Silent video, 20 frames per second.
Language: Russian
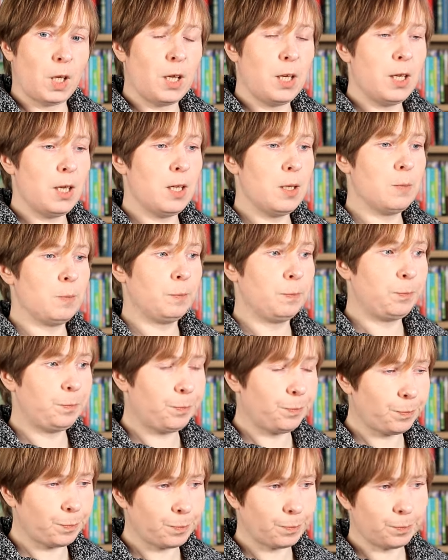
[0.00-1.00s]
И
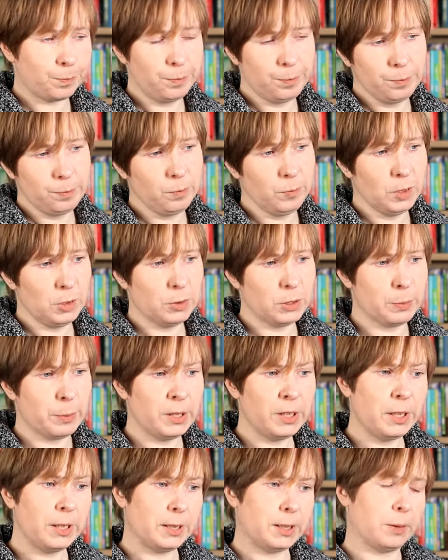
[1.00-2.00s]
вот
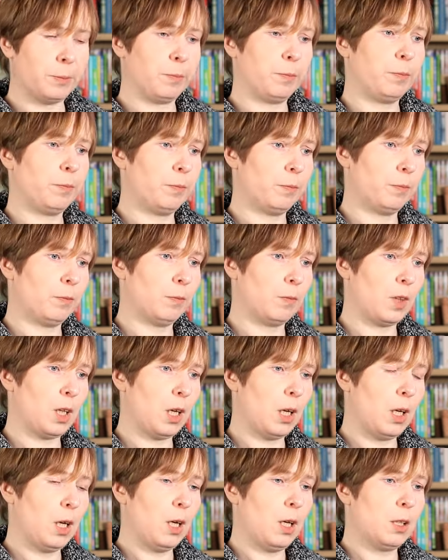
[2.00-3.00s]
смотрите,
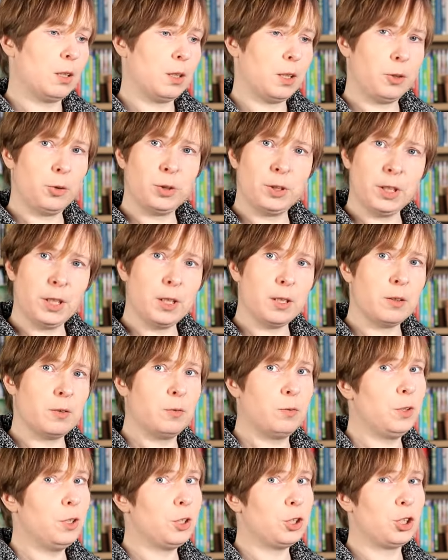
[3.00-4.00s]
для людей,
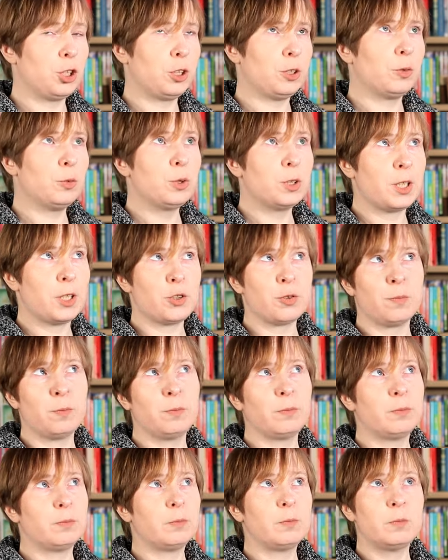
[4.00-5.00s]
выросших, ну
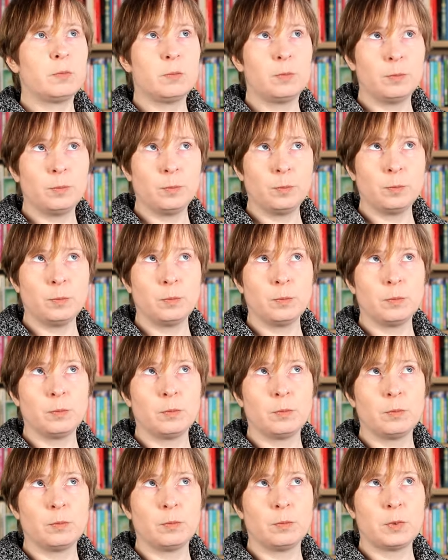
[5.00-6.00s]
скажем, в
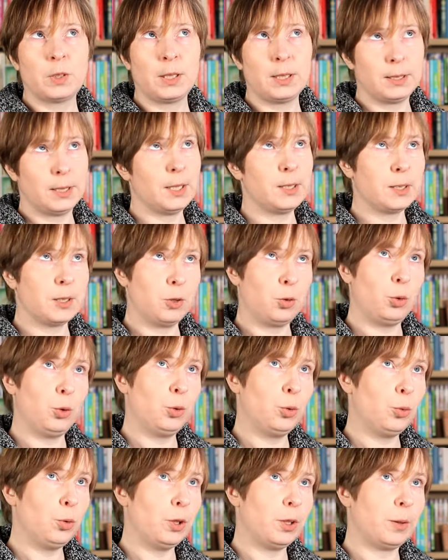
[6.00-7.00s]
христианской
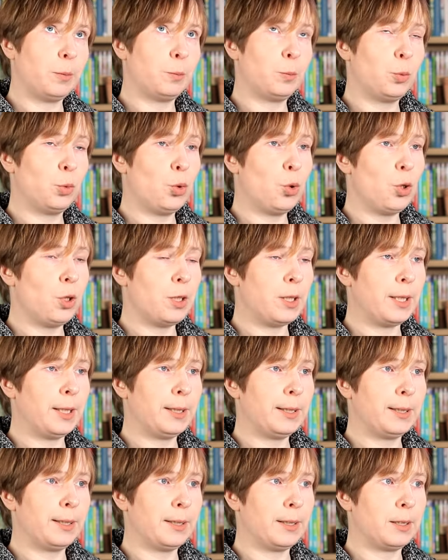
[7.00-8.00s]
культуре, бог
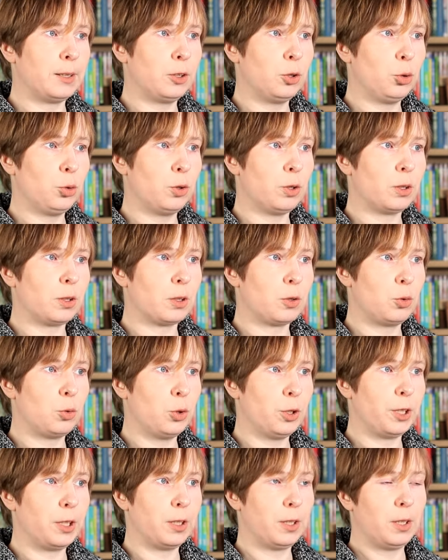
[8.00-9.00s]
это кто-то
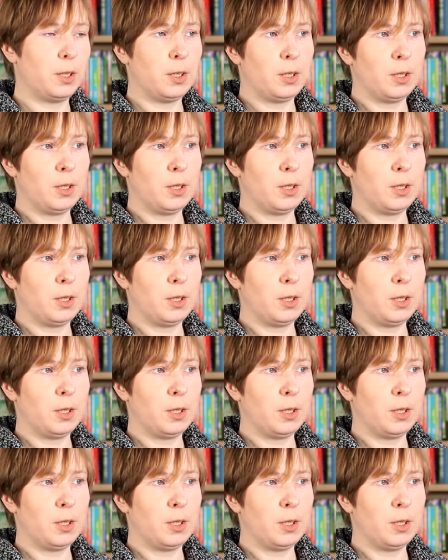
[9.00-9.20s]
такой